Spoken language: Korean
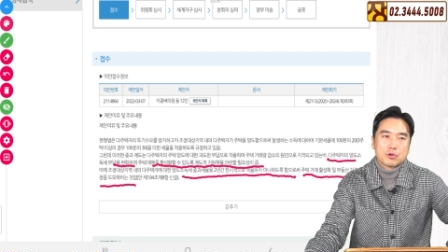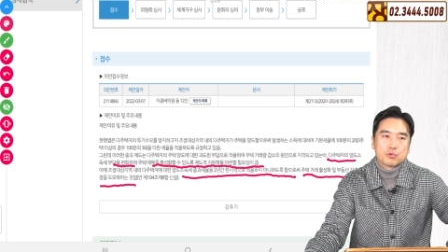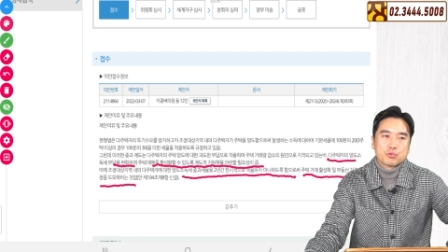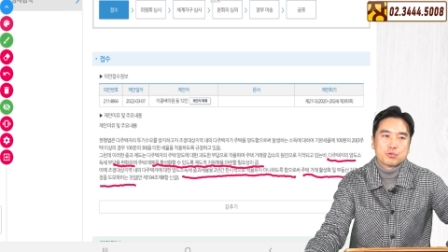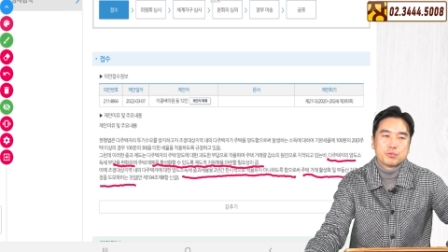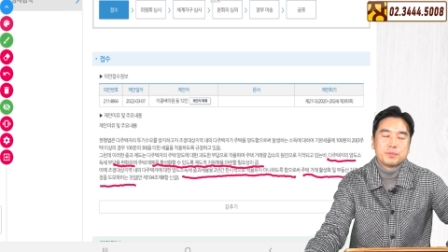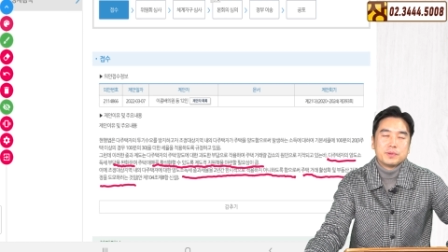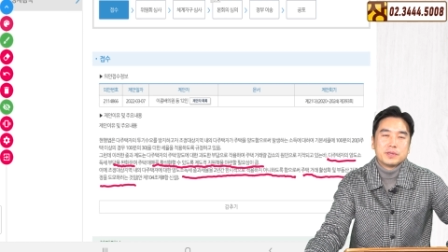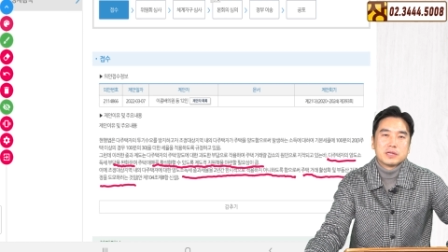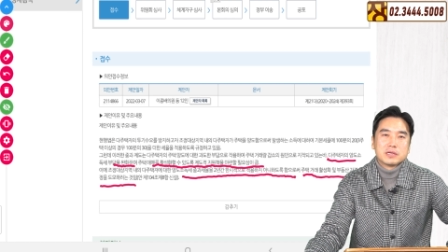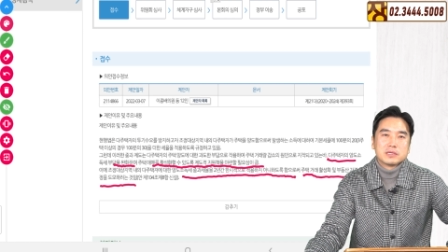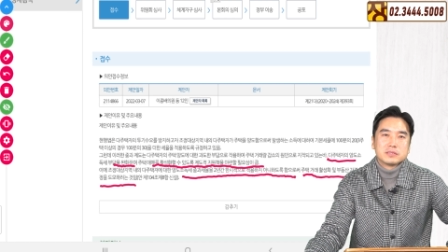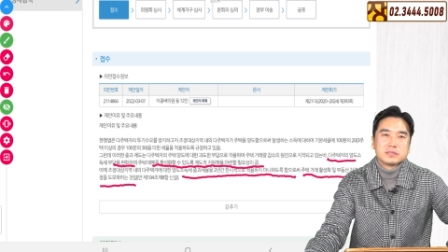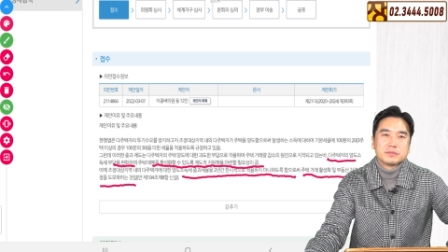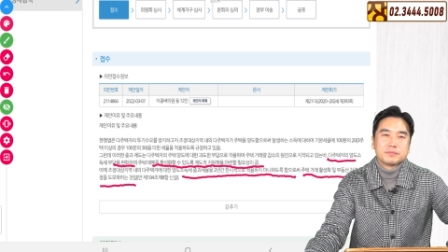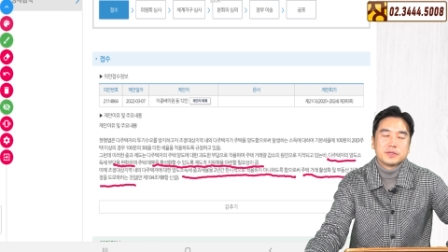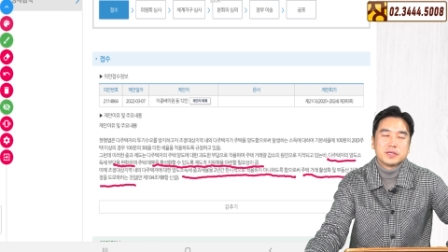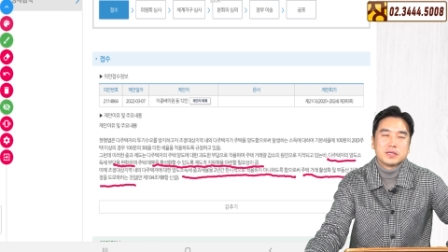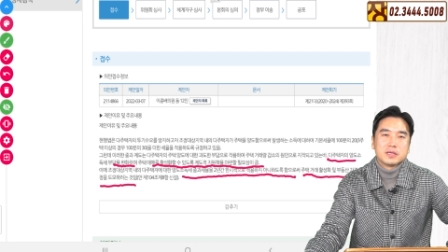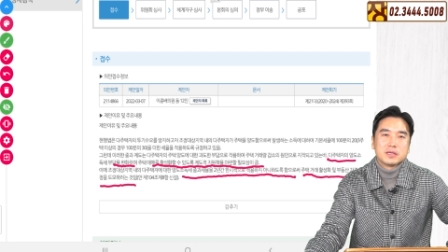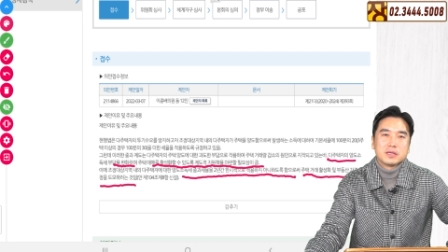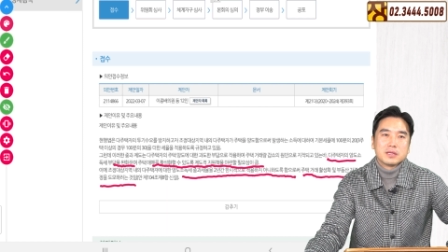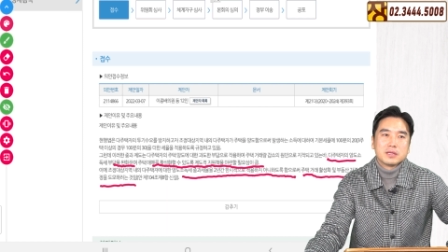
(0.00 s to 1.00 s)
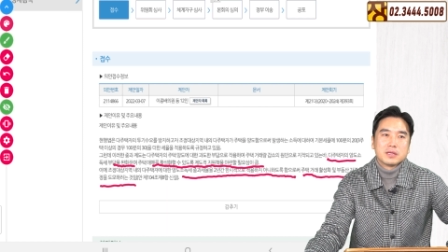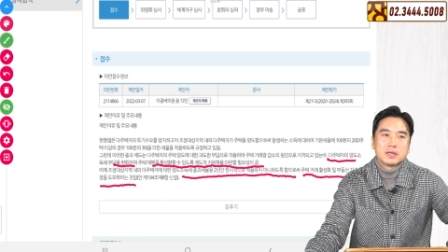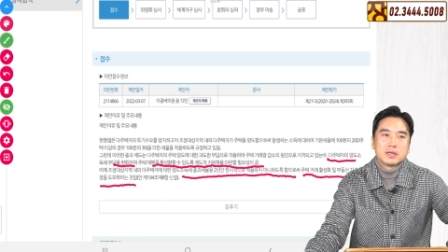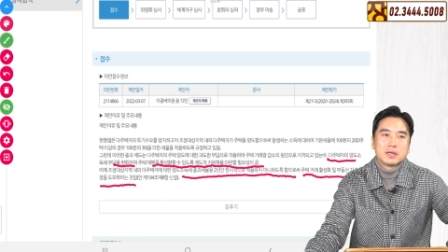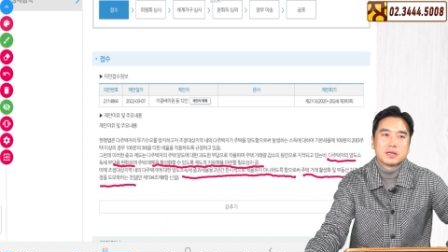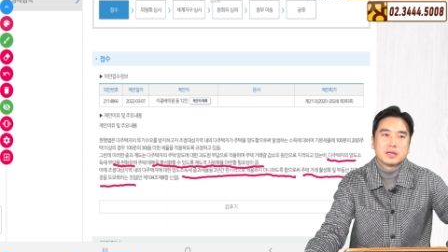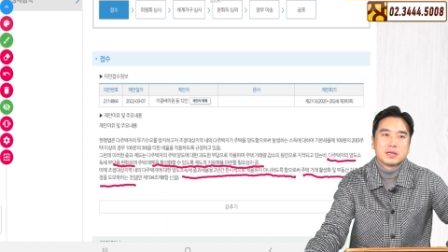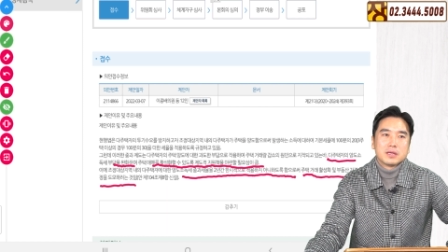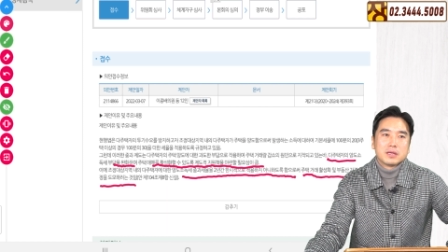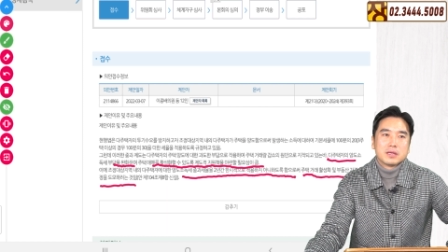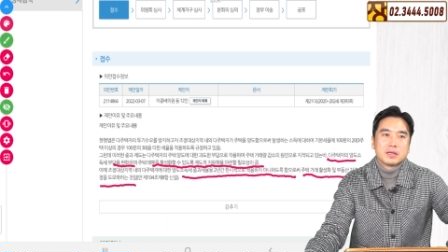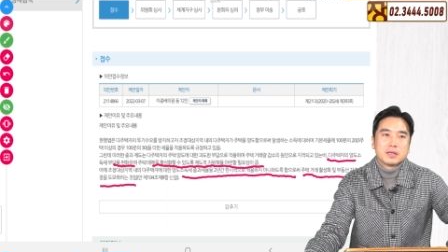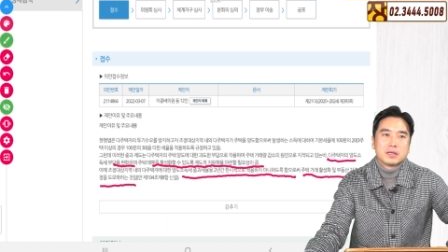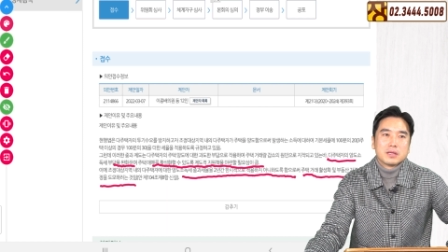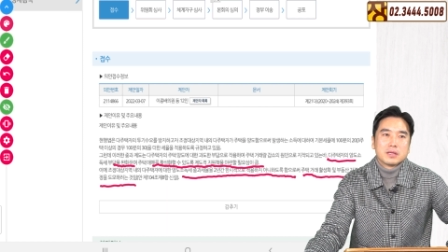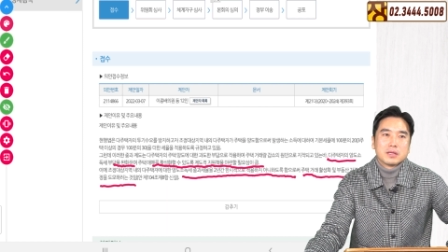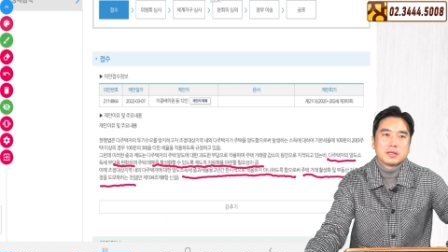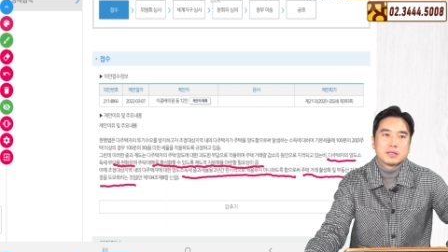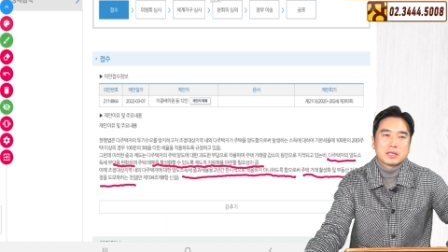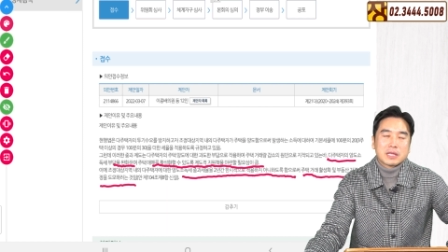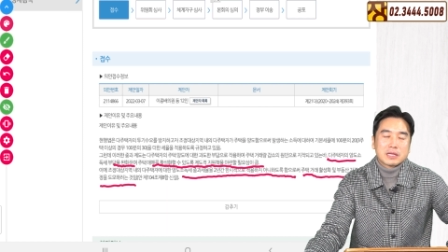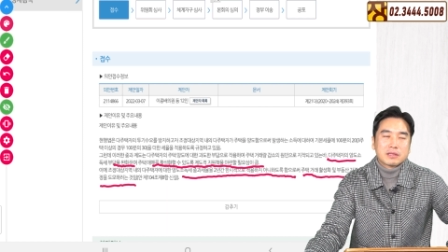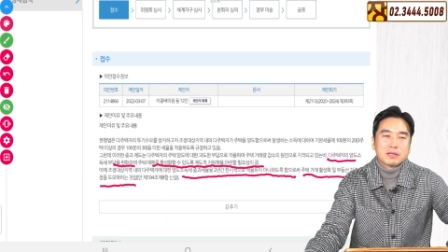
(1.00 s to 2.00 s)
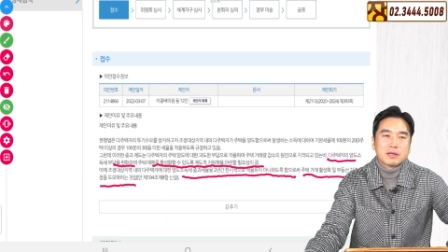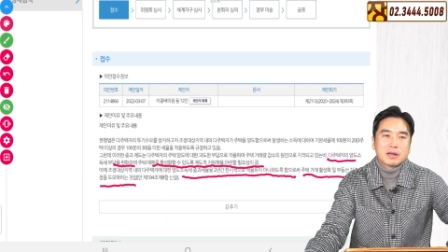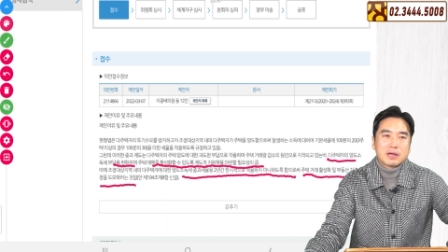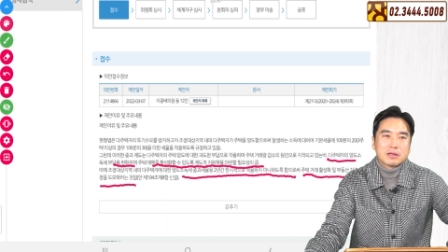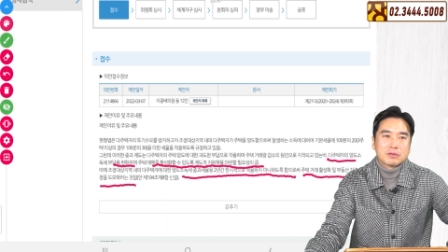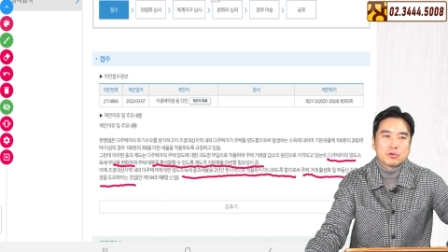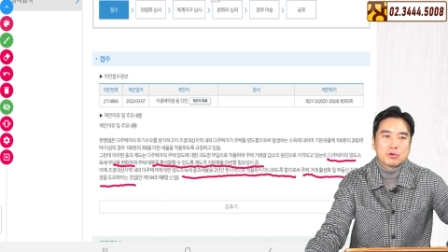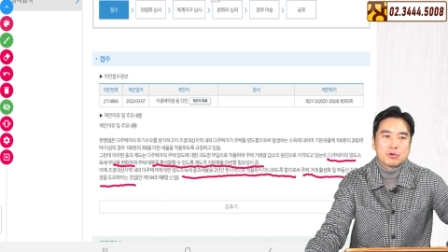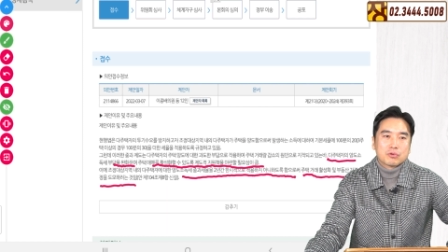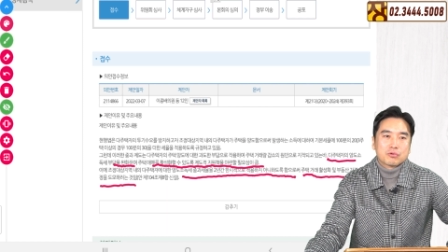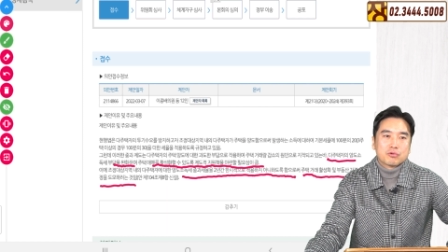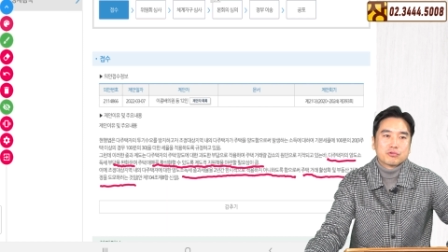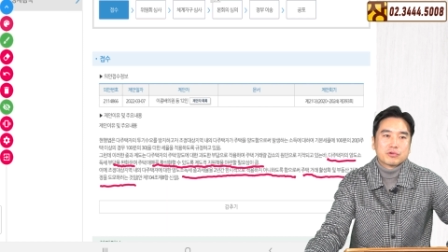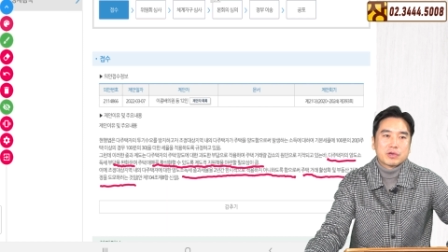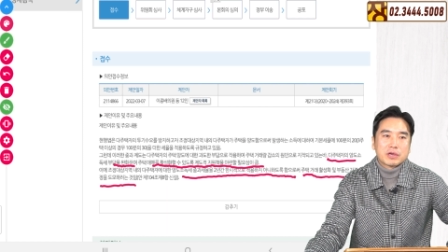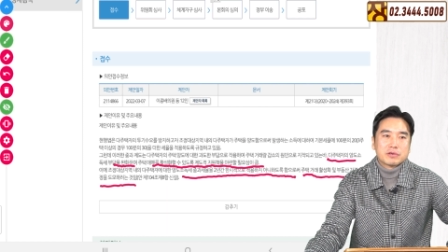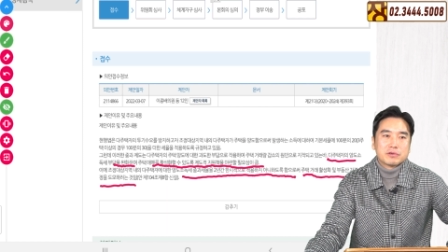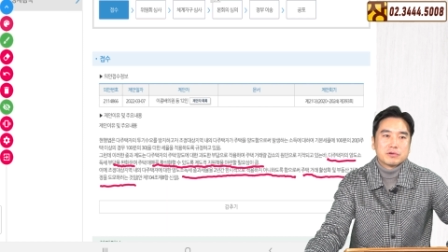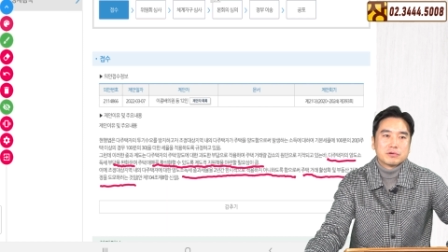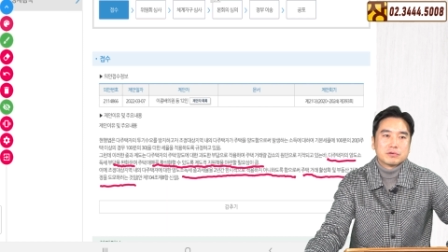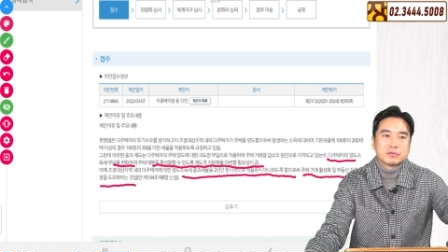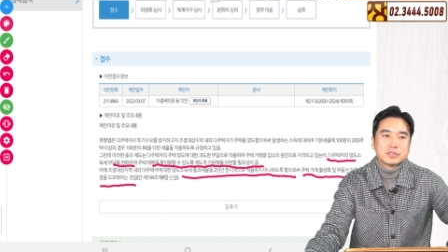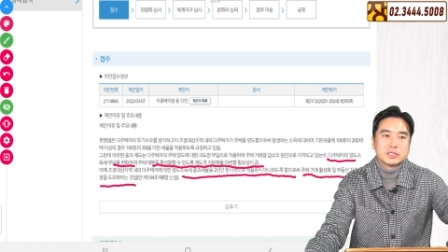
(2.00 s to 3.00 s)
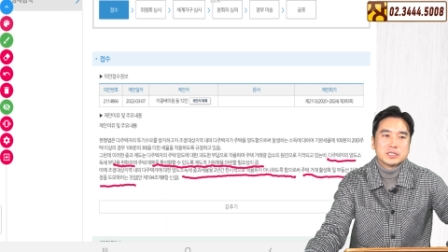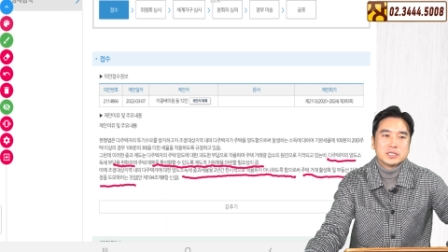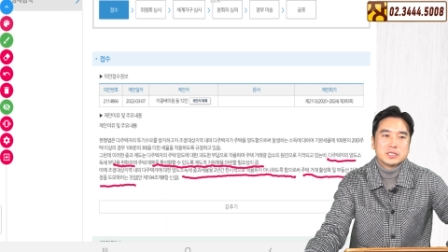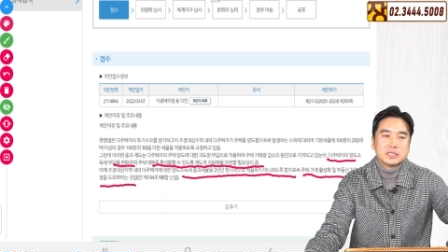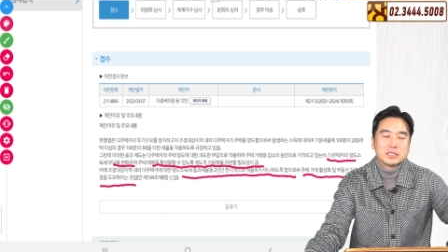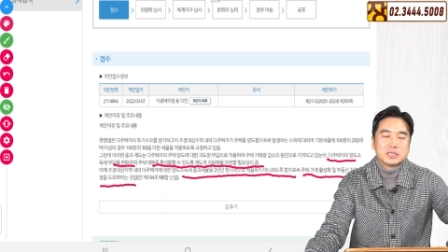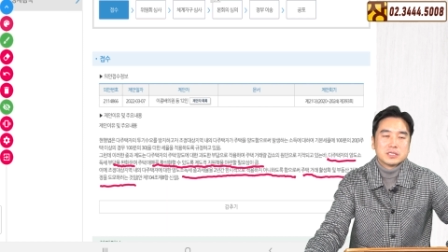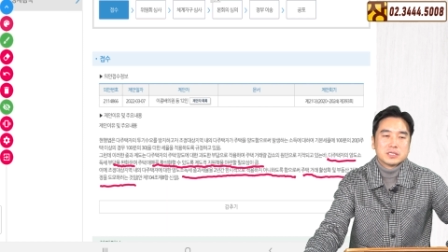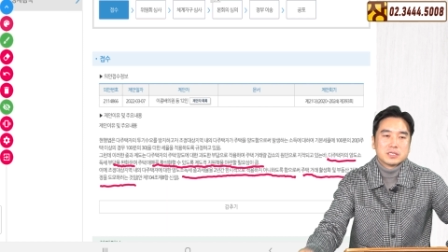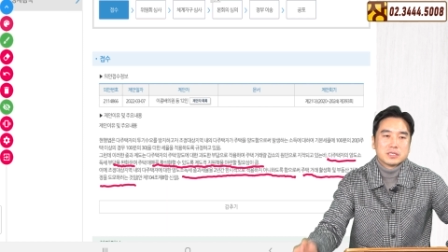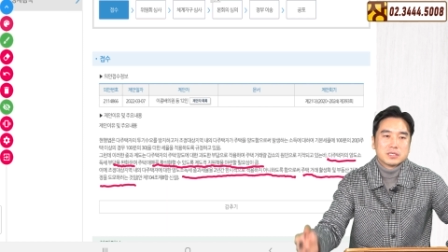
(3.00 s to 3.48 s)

국민의힘이 되더라도 국회의원이